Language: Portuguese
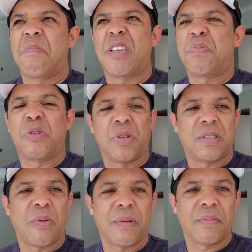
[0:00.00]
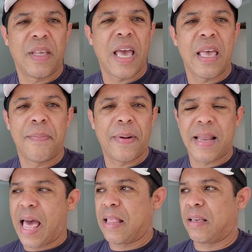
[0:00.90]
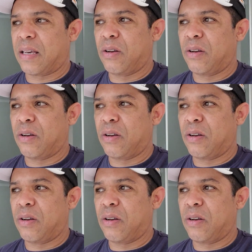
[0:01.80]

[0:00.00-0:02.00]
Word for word: As pessoas estão nem aí para nada, cara.